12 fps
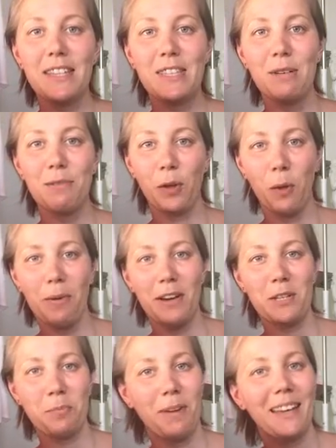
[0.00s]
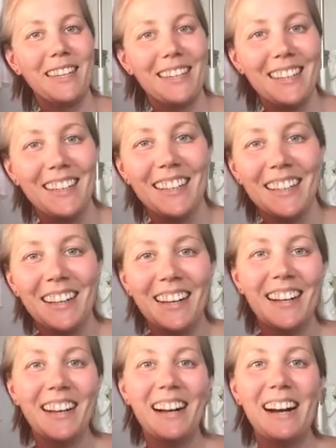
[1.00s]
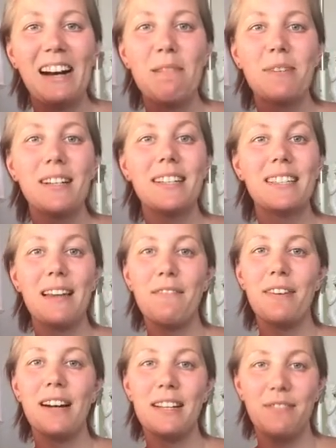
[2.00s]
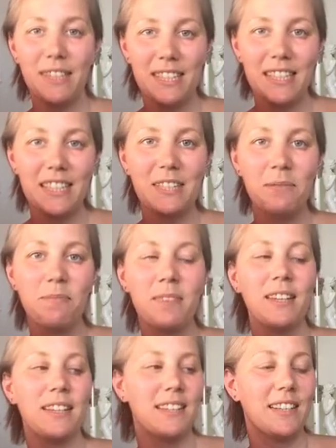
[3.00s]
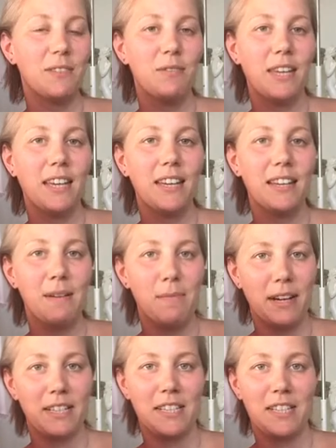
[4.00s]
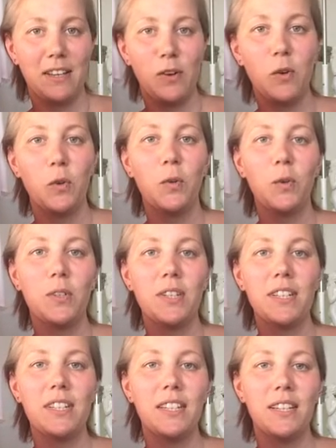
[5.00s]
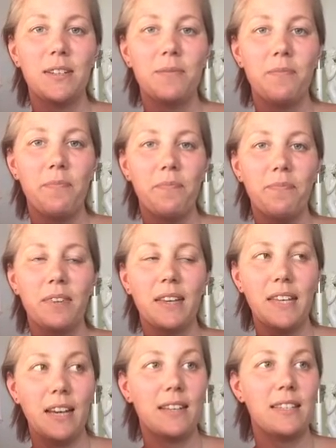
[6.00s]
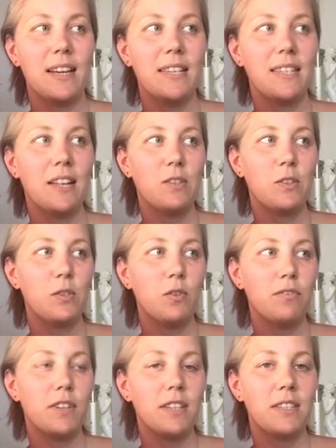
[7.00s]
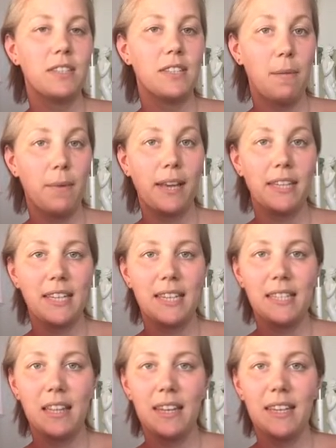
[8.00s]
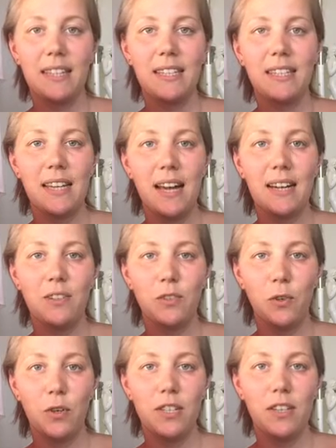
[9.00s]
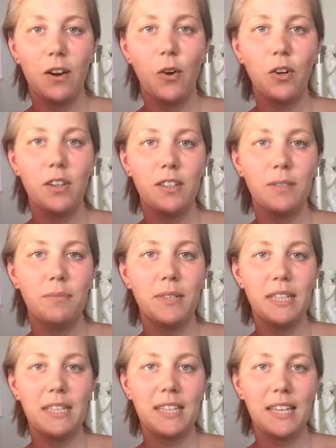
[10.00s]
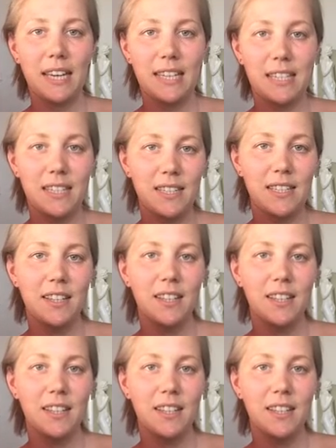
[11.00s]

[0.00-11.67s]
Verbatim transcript: jetzt um drüber sprechen, aber es ist einfach halt wichtig. Deswegen äh, mache ich das auch. Und ähm, ja, das heißt also, ich durfte jetzt, ich habe eigentlich gestern den ganzen Tag und heute auch ähm, nichts gegessen